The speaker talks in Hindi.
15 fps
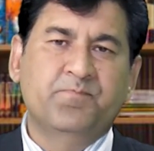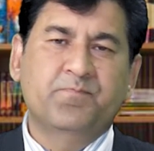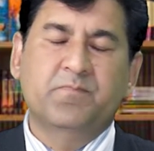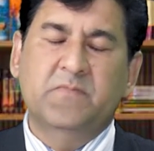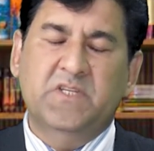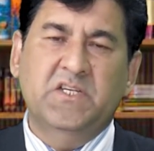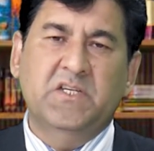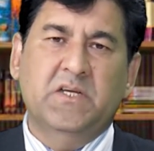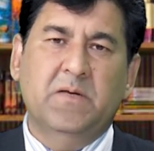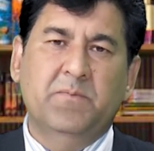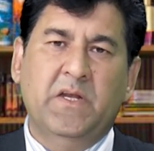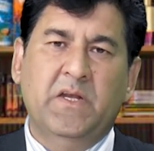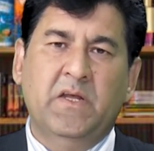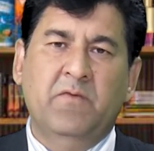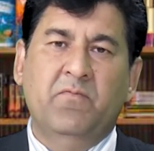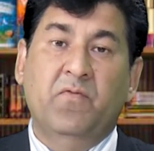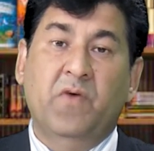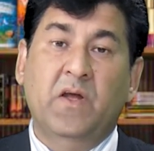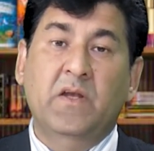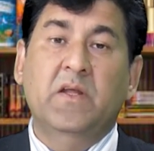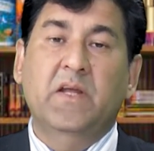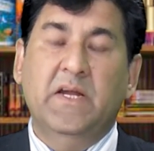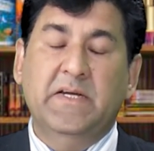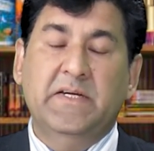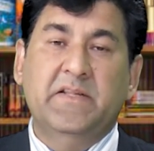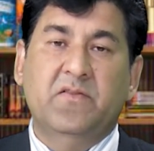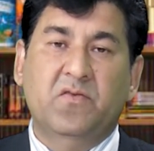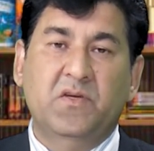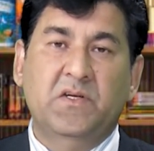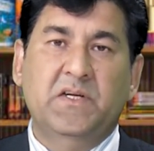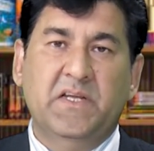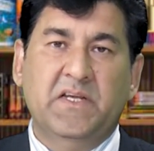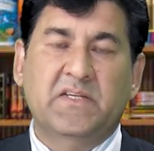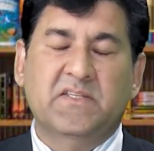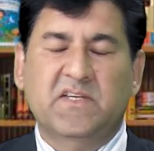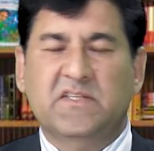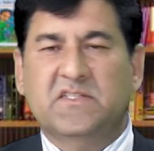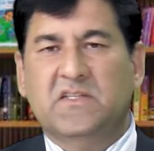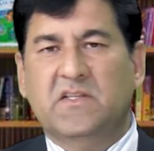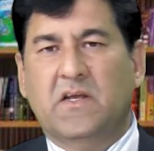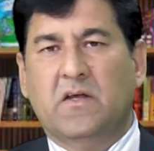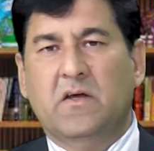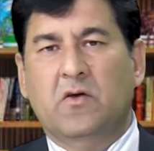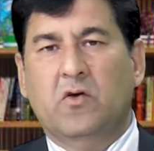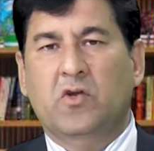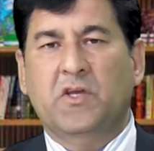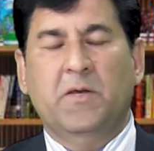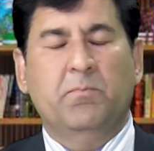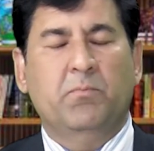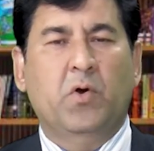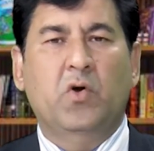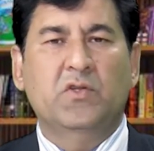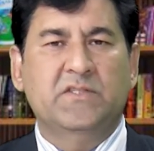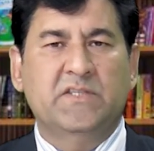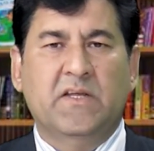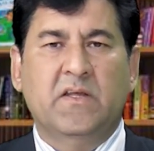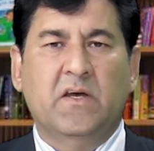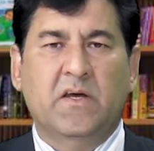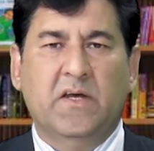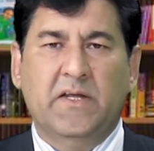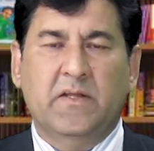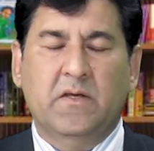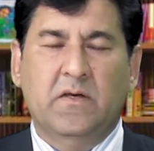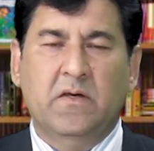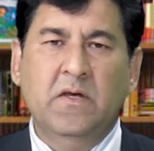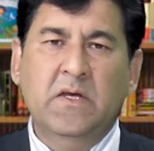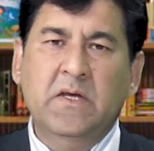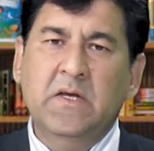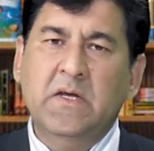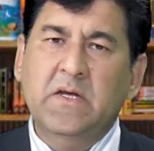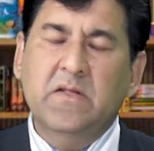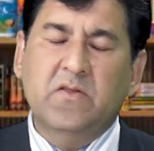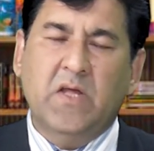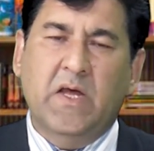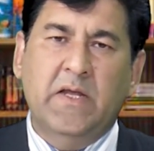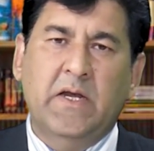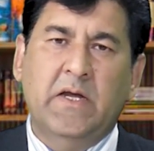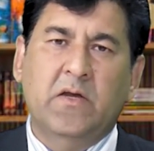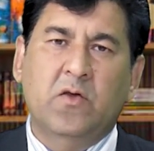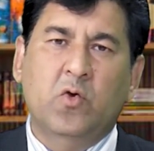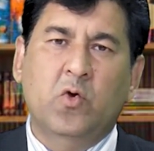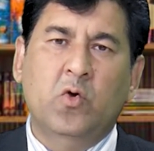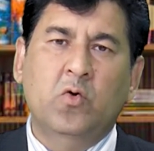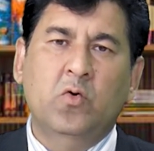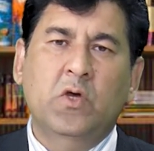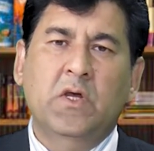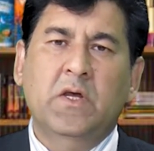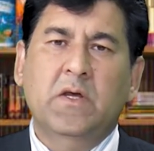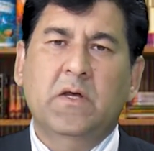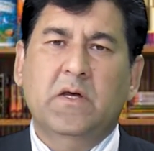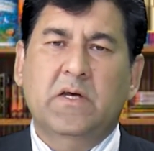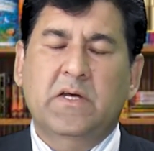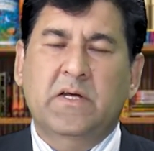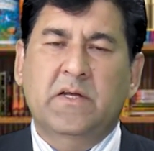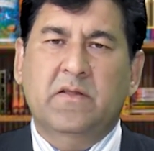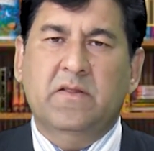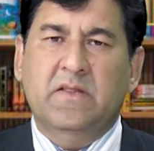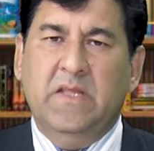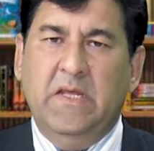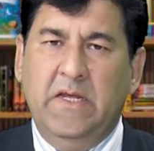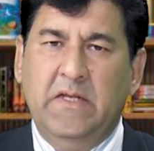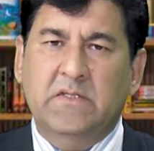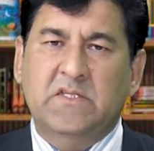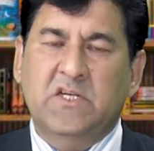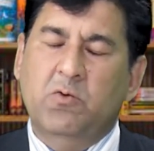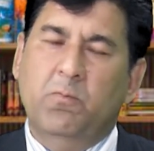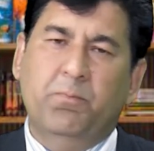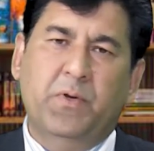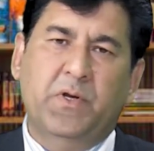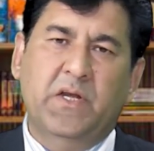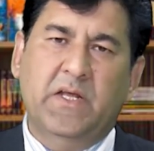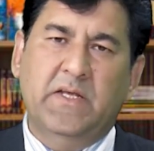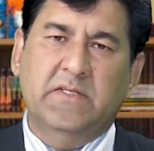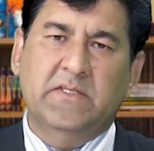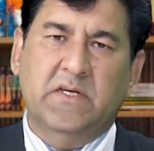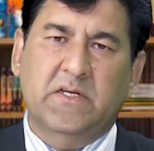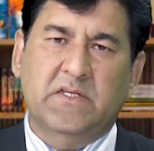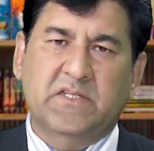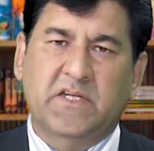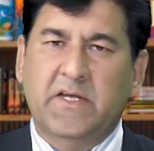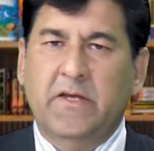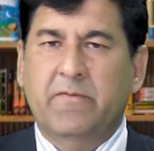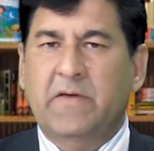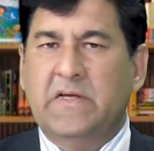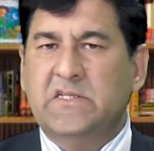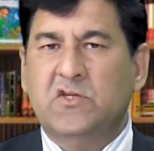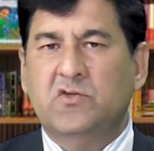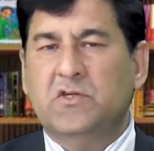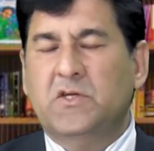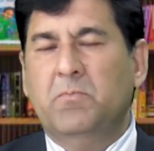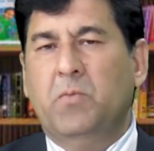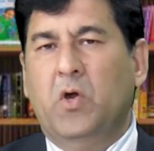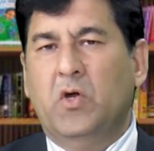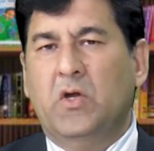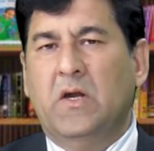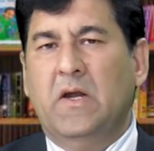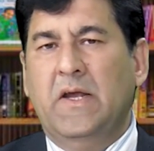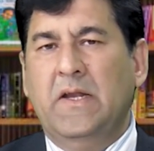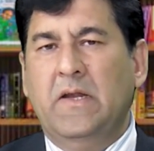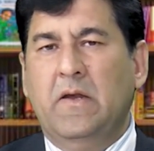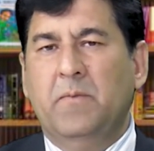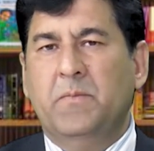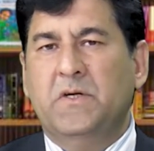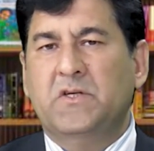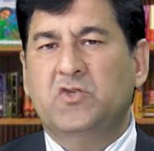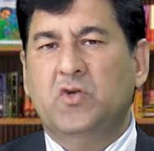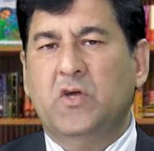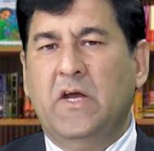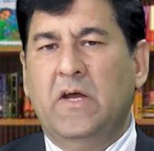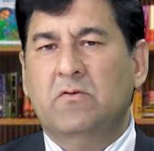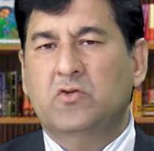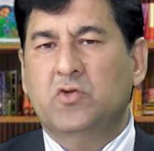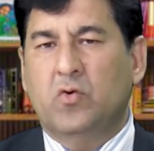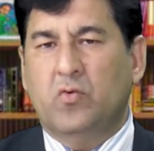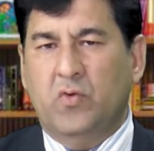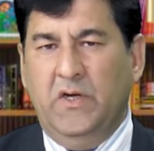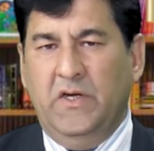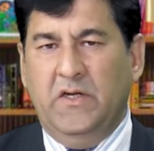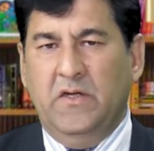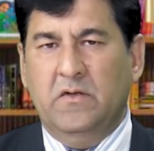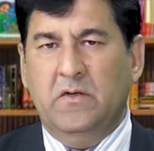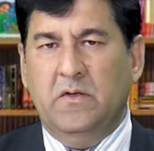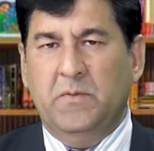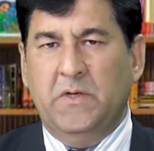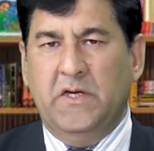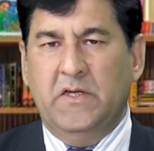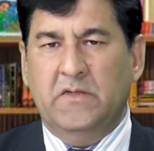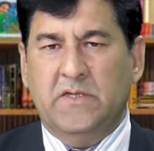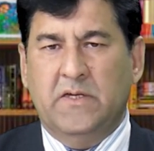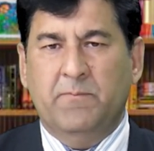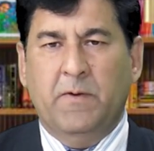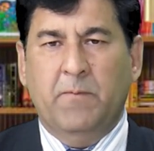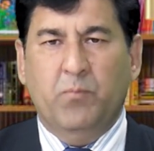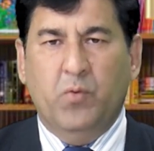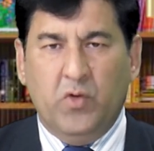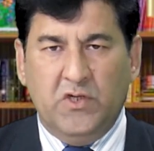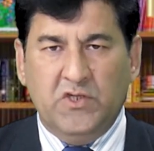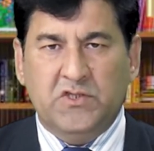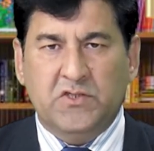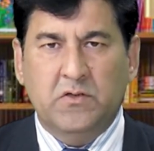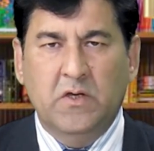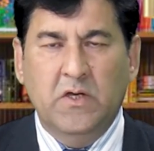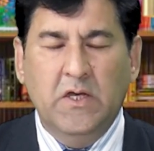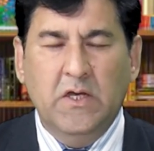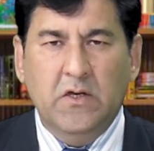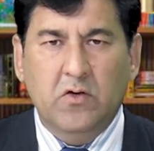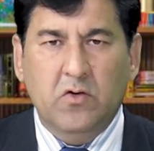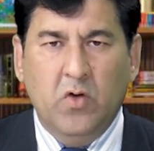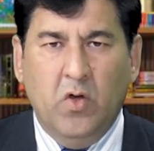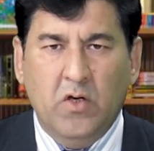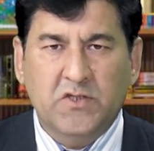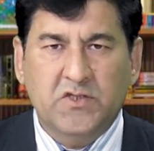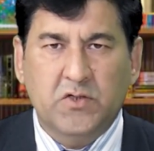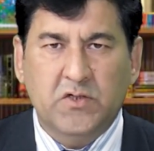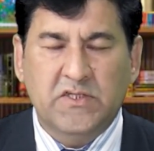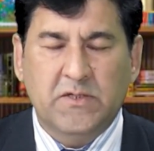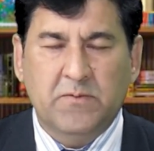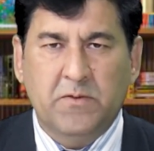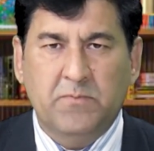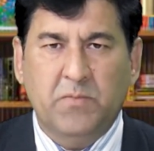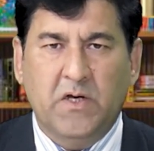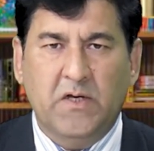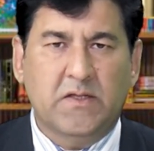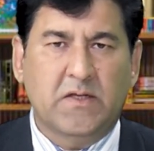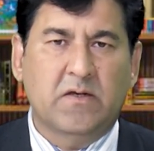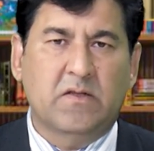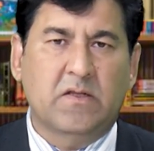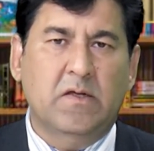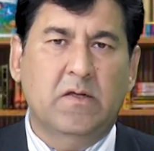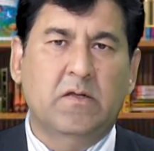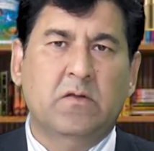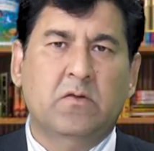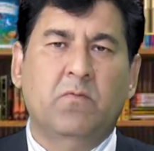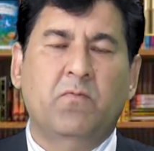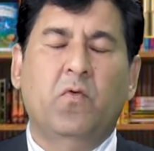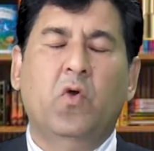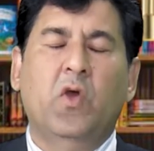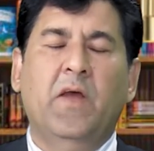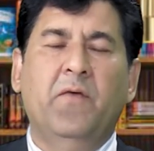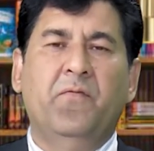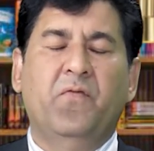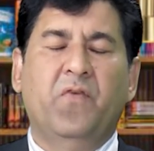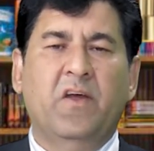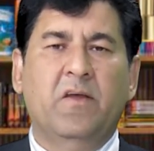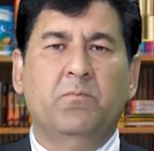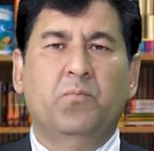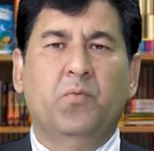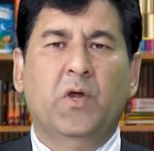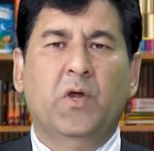जिनका मैंने 183 एटी देखा और ये बहुत ज़्यादा हाई था थायराइड को तीन से ऊपर नहीं जाना चाहिए वैसे उसकी बॉर्डर लाइन लिमिट जो है जो रिटर्न हमारे सामने बुकिश नॉलेज की जब हम बात करते हैं तो वो है फाइव